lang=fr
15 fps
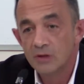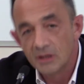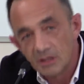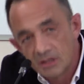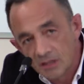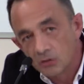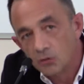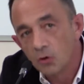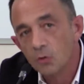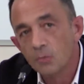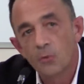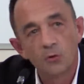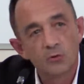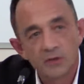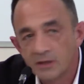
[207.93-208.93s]
Elle essaie de
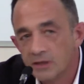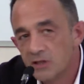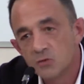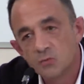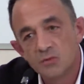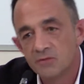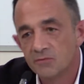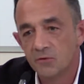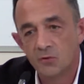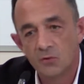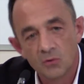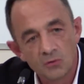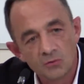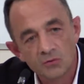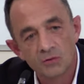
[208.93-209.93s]
reprendre l'année
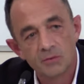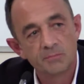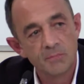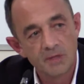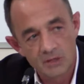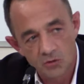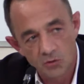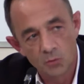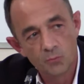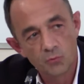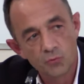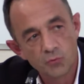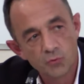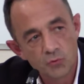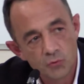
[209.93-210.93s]
suivante, mais sans
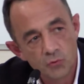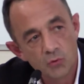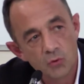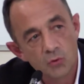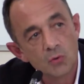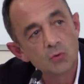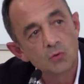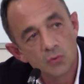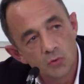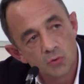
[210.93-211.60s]
plus de,